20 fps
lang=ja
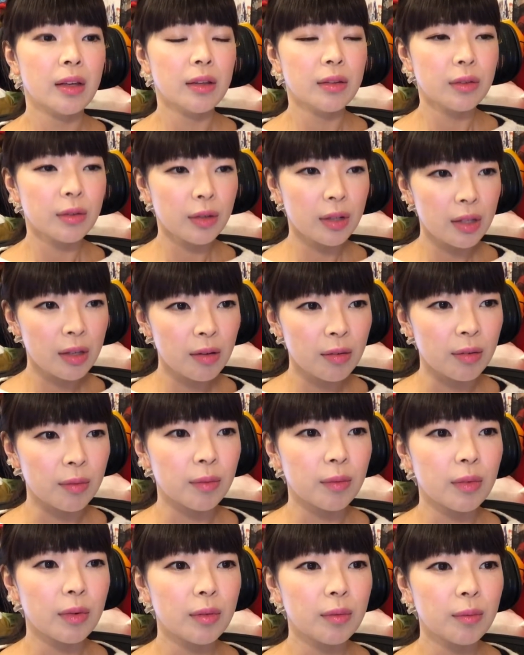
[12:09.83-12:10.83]
それで
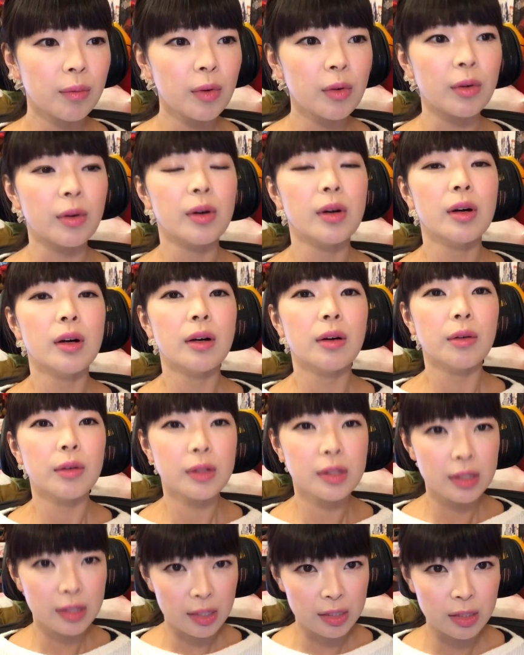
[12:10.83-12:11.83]
も
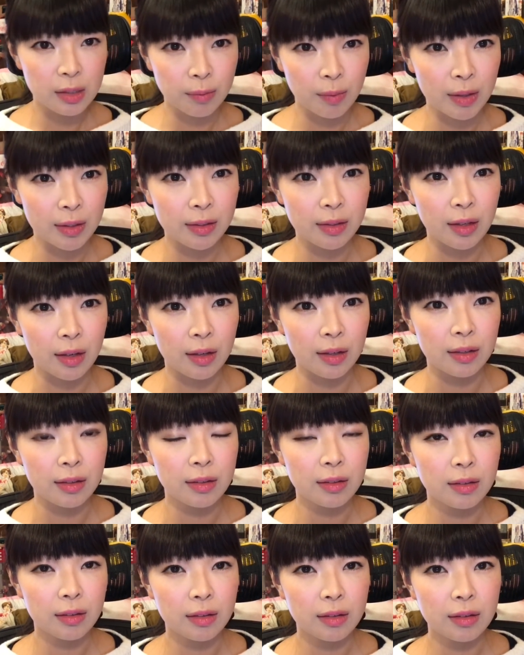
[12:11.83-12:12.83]
落ちてしまった
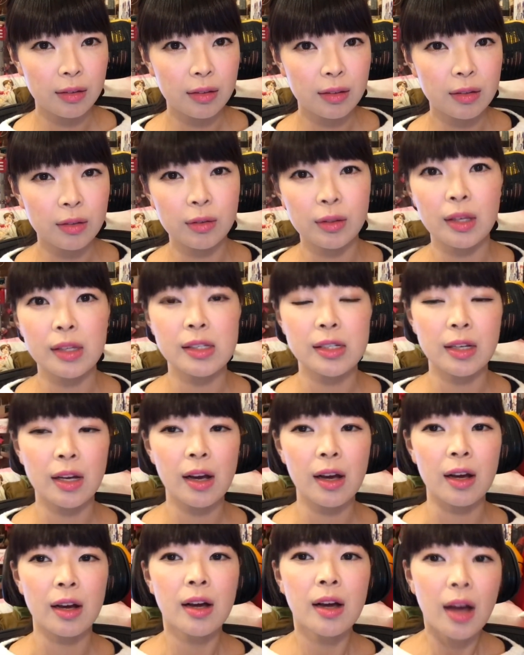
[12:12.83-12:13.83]
人たち
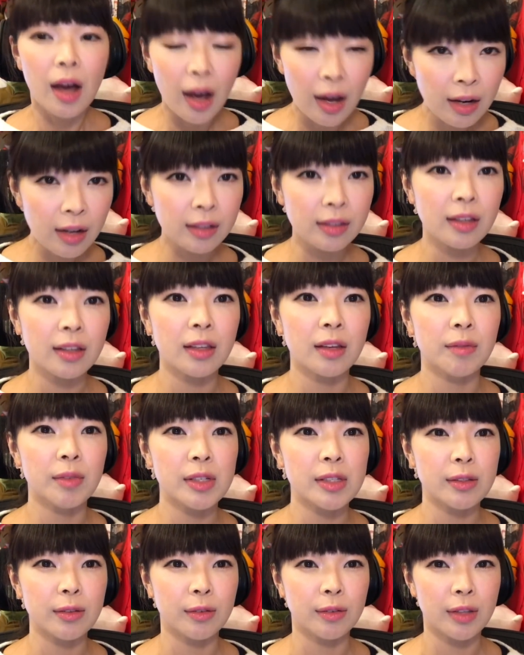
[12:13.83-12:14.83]
が新たな
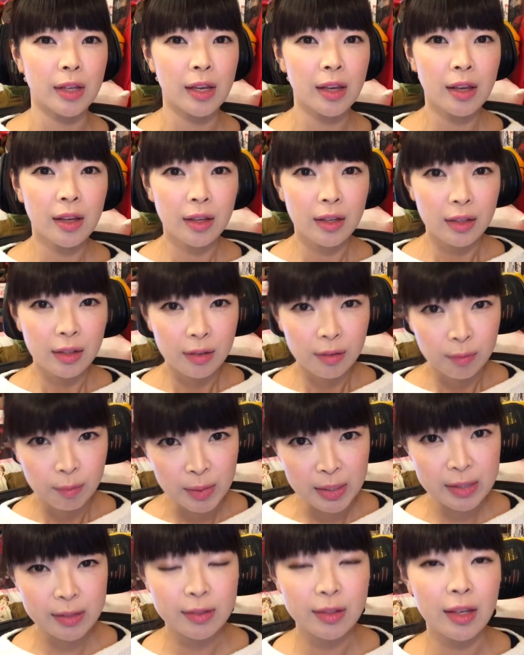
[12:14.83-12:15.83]
道をね
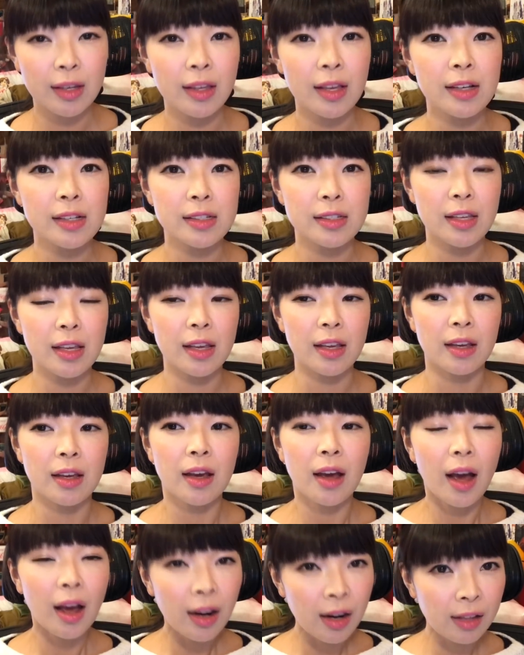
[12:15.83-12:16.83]
見つけ出して
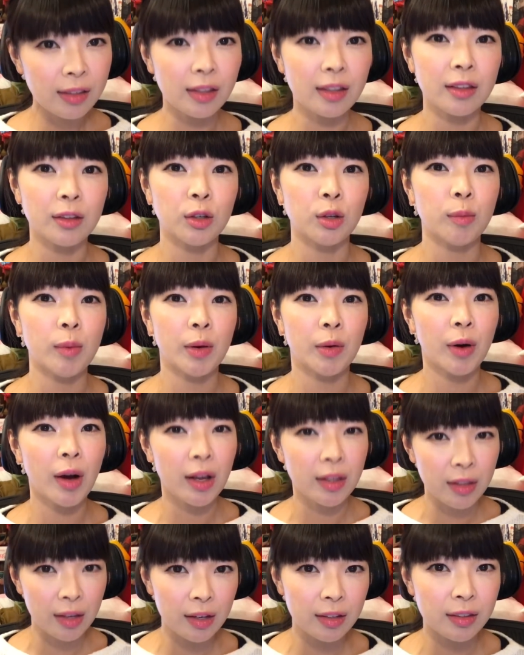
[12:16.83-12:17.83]
新たな夢を
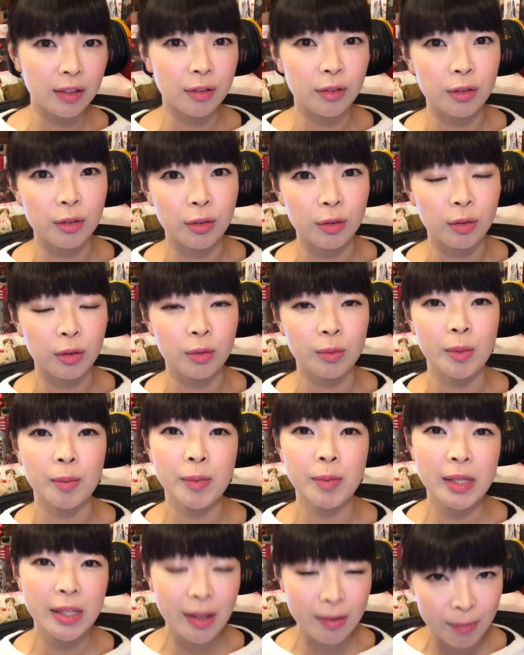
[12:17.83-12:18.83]
叶えてくるところも
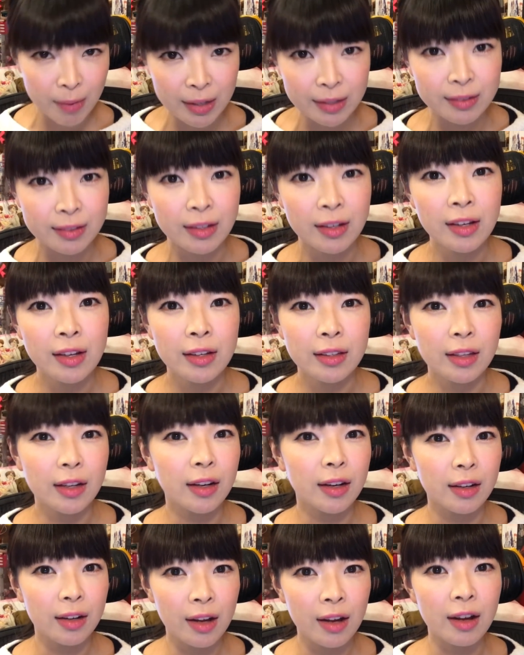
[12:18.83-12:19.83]
見てますだ
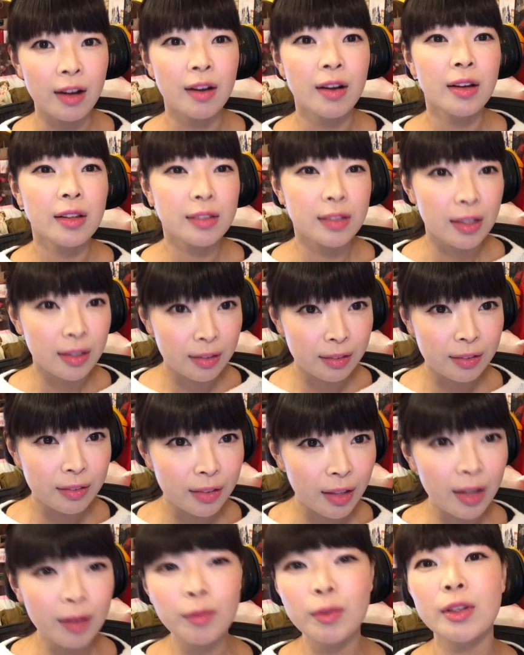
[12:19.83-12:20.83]
から絶
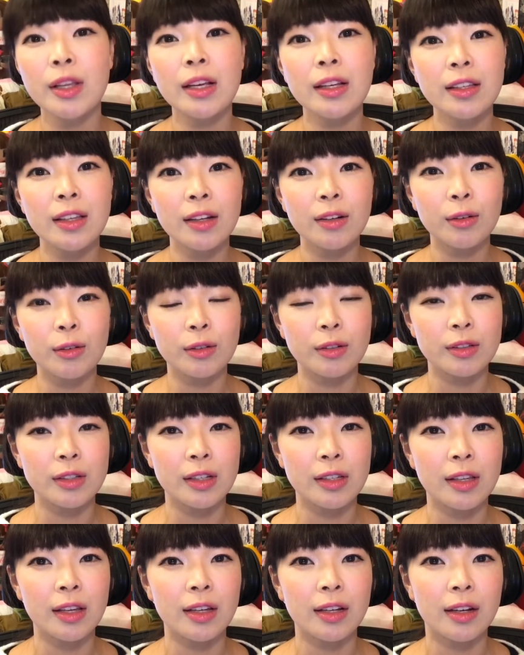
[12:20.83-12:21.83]
対無駄になること
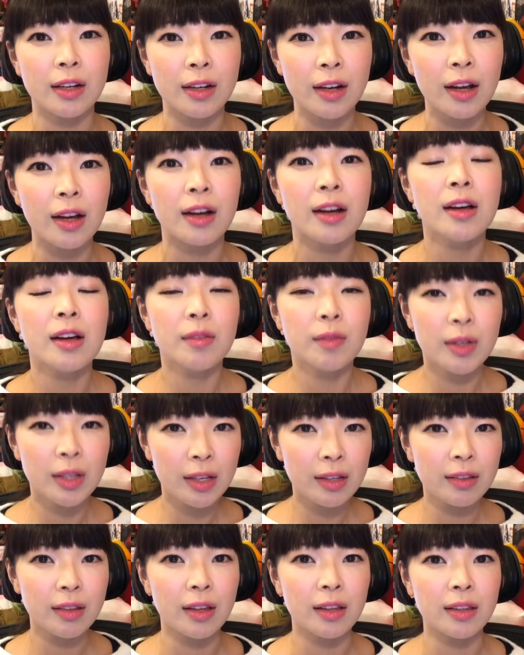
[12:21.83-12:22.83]
じゃないから
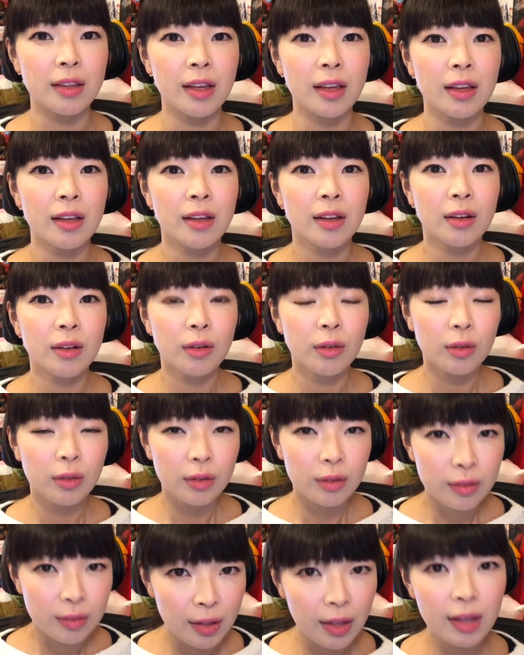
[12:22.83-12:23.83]
皆さんね
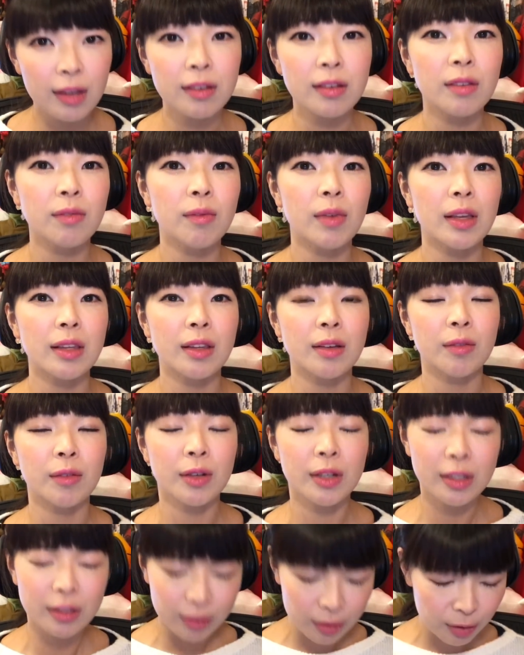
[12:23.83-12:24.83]
精神面でも
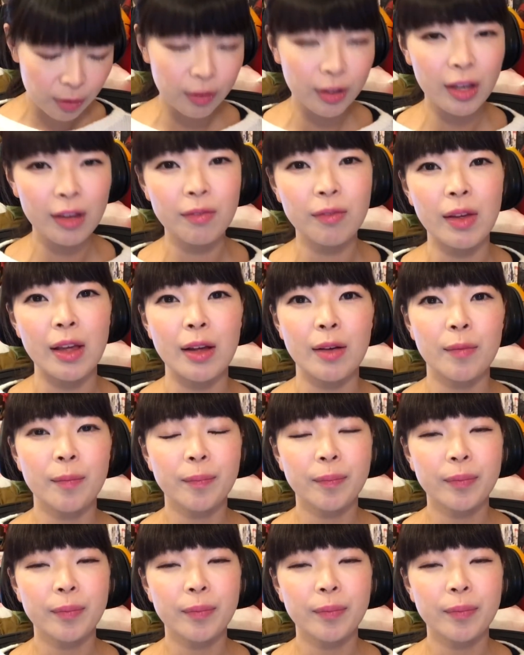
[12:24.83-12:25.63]
一生懸命